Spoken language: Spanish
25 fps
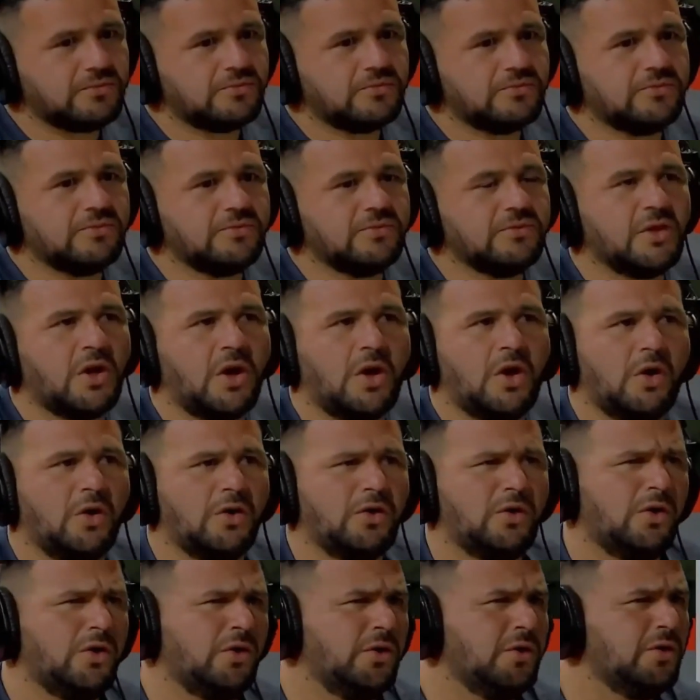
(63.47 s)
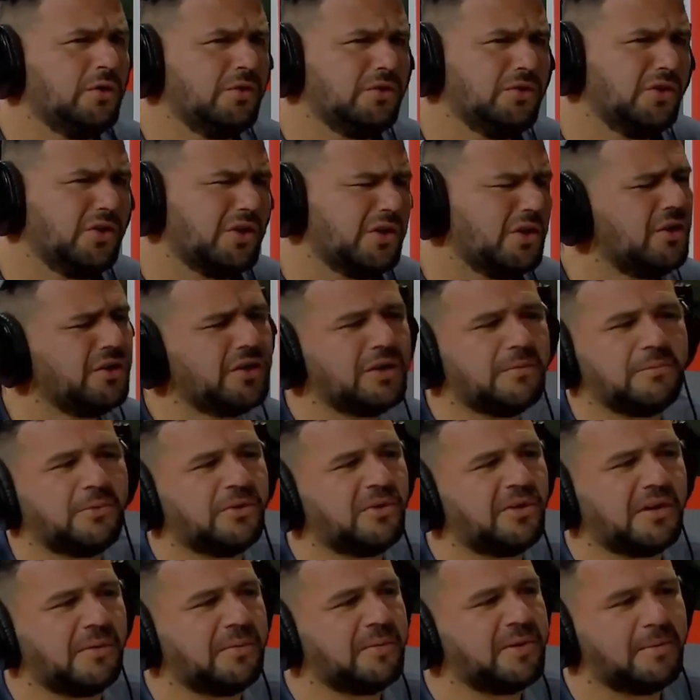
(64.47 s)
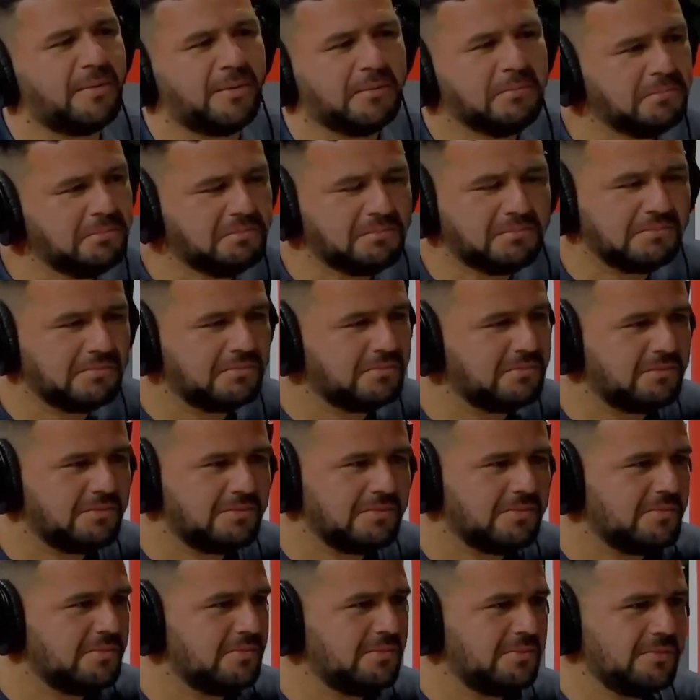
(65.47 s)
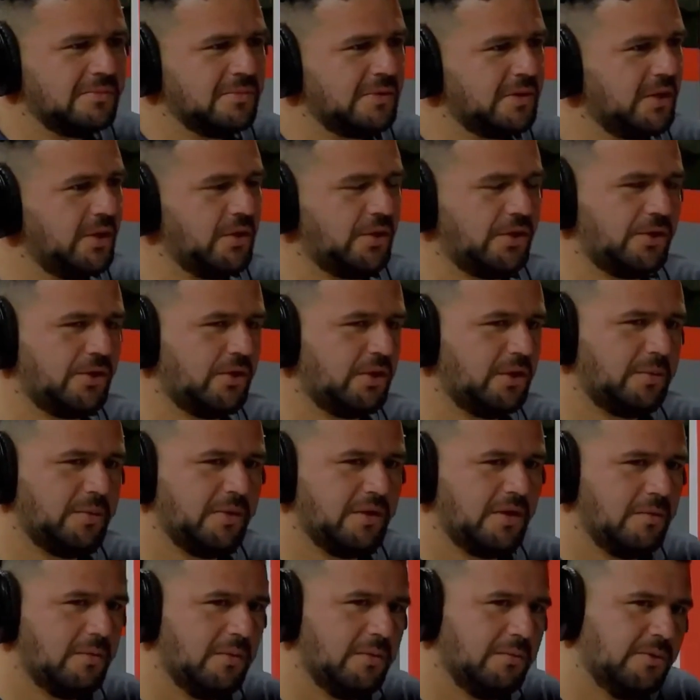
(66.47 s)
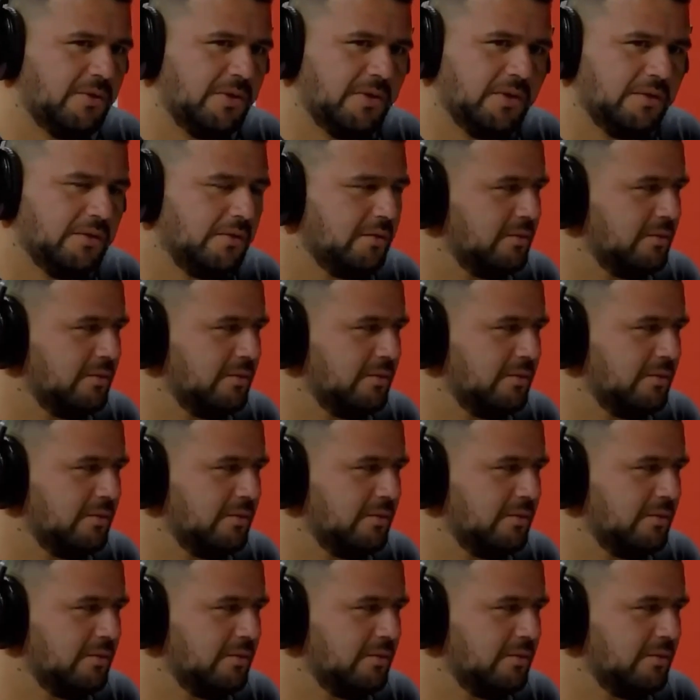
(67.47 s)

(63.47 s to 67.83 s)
No, no, no. No creo tampoco que me llamen. No creo que me llamen. Nunca hubo